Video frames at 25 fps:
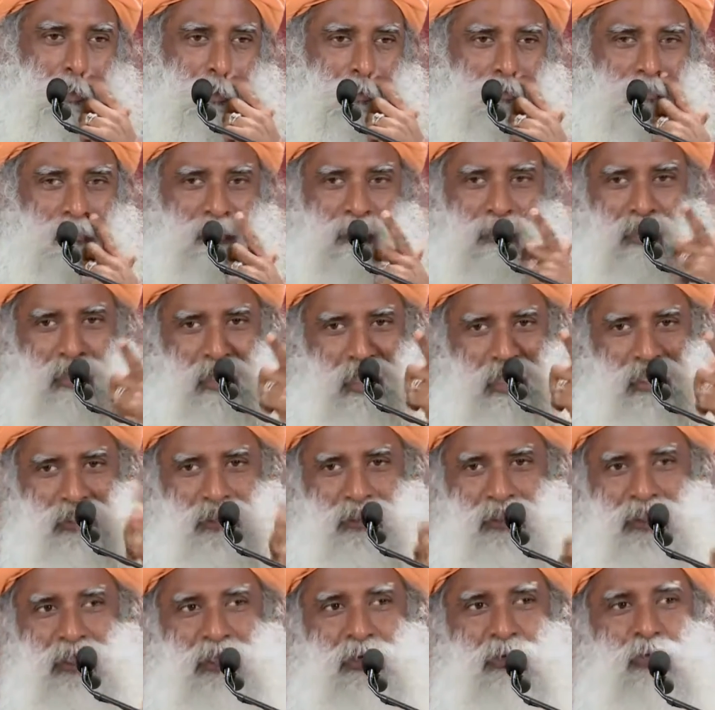Или вы
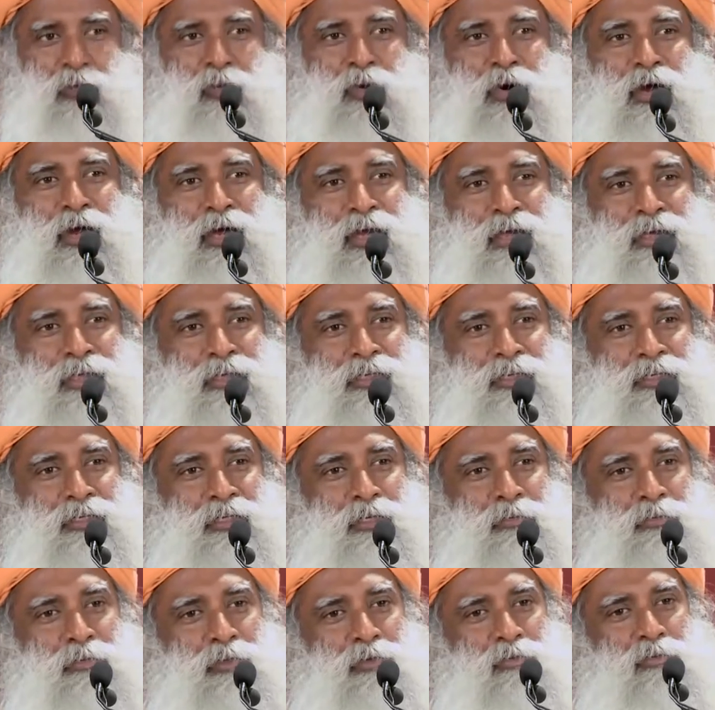спрашиваете,
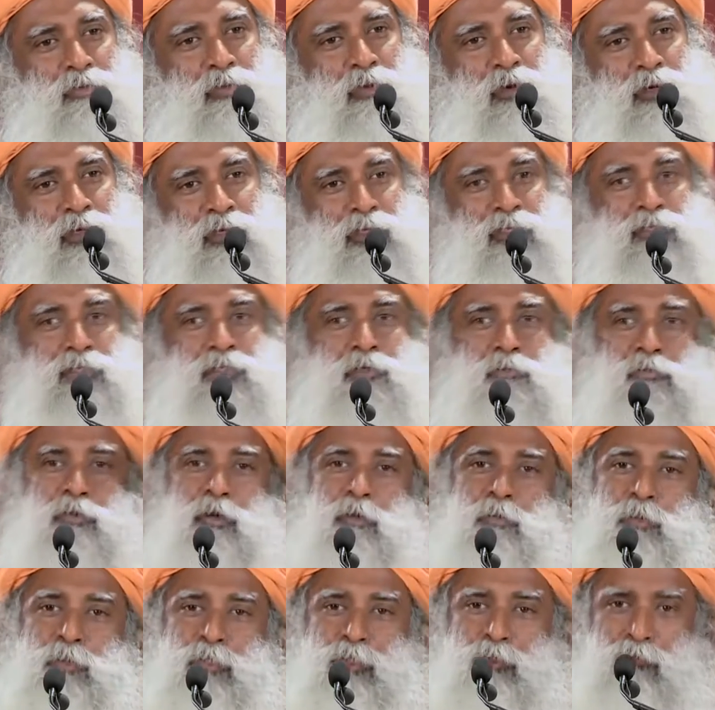почему, подразумевая,
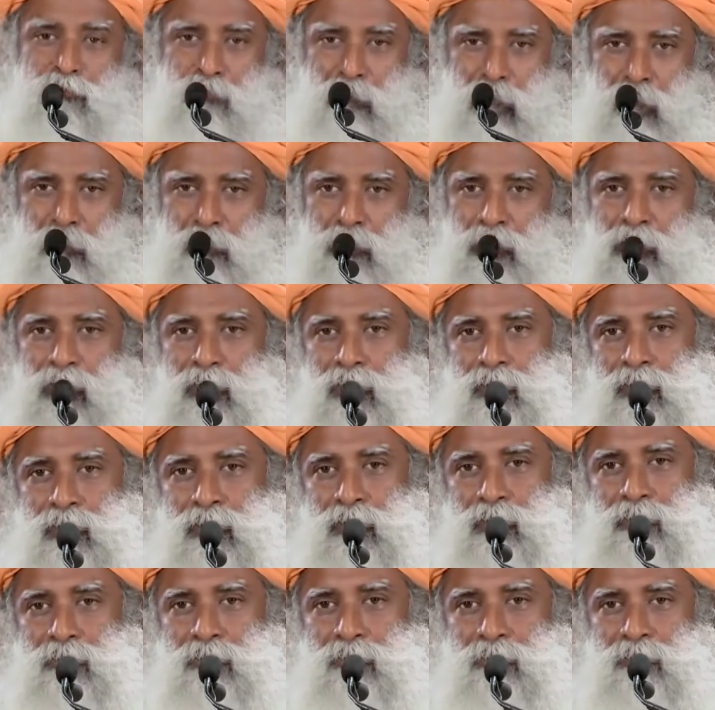в чем цель моего
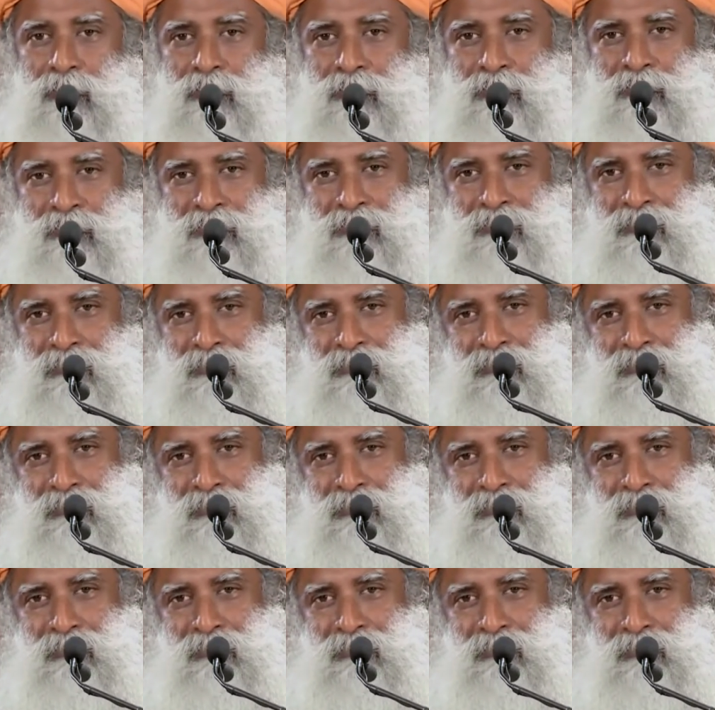рождения?